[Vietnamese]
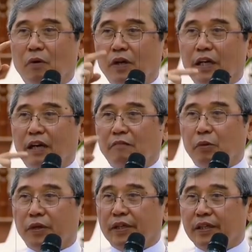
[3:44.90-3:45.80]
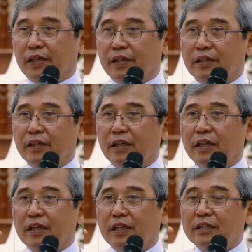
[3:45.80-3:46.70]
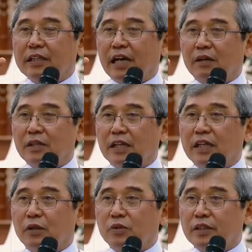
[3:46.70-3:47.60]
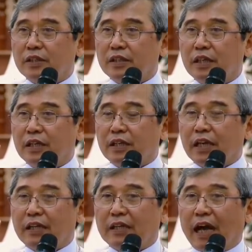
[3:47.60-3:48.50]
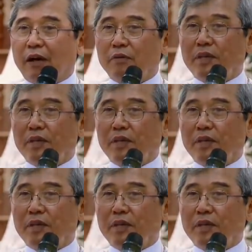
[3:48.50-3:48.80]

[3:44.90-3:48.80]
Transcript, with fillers: giữa một người nam và một người nữ khi trao thân yêu thương để